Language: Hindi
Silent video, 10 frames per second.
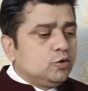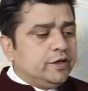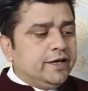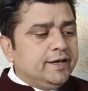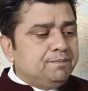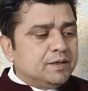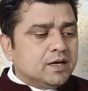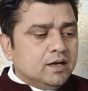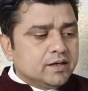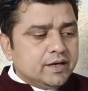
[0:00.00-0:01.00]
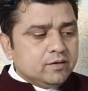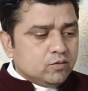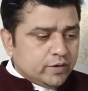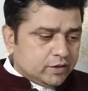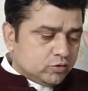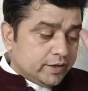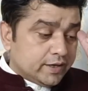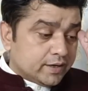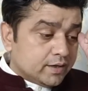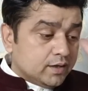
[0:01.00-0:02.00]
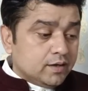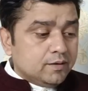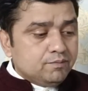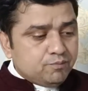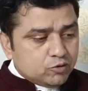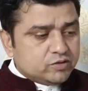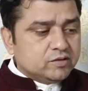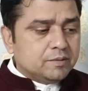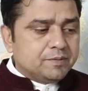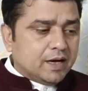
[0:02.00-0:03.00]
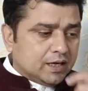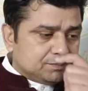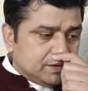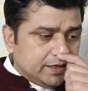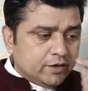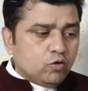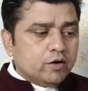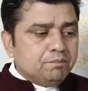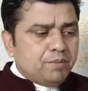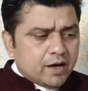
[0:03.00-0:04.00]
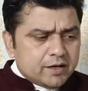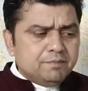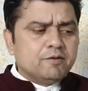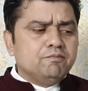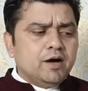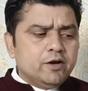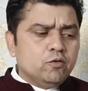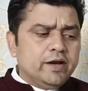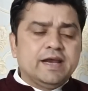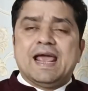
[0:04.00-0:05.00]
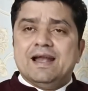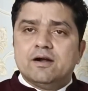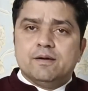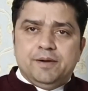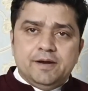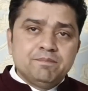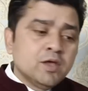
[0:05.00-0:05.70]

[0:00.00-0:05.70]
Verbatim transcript: तो ये पठान के उन्होंने जो है पोस्टर्स अपने हाथ में लिए और बारी बर्फबारी हो रही है कनाडा में